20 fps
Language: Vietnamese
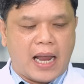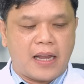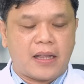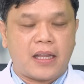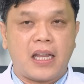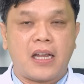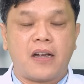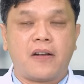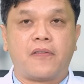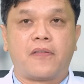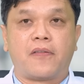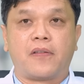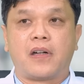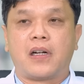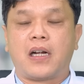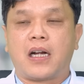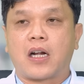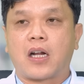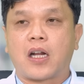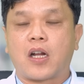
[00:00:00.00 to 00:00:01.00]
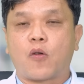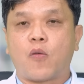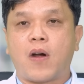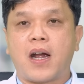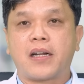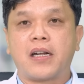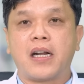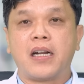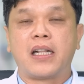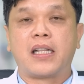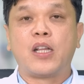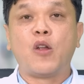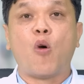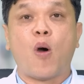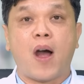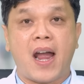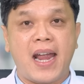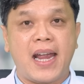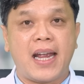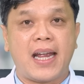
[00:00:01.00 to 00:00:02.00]
cải thiện à, cái quá trình tiêu
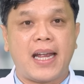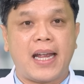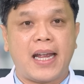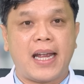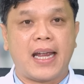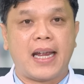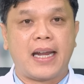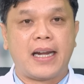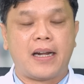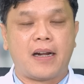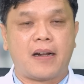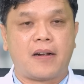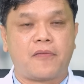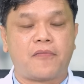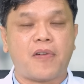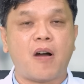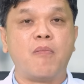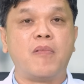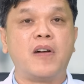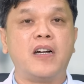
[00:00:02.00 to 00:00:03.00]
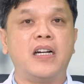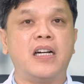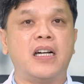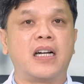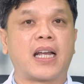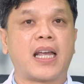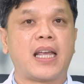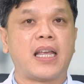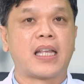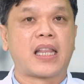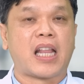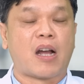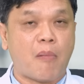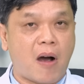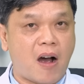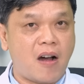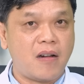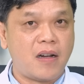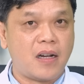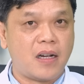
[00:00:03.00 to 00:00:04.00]
hóa, nó phòng ngừa cái táo
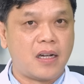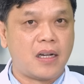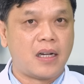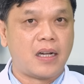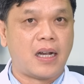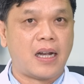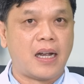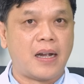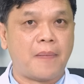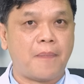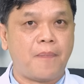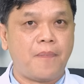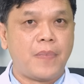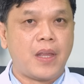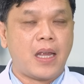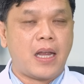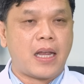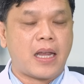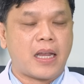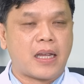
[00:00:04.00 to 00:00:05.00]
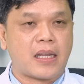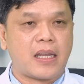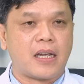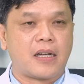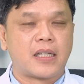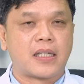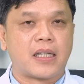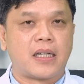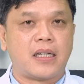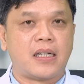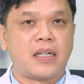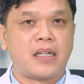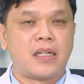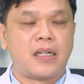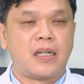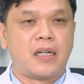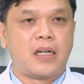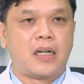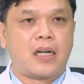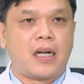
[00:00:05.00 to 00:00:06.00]
bón. Cái chất xơ
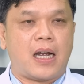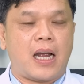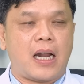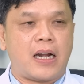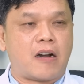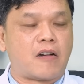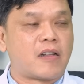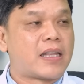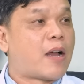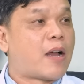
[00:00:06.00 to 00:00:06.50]
à, là nó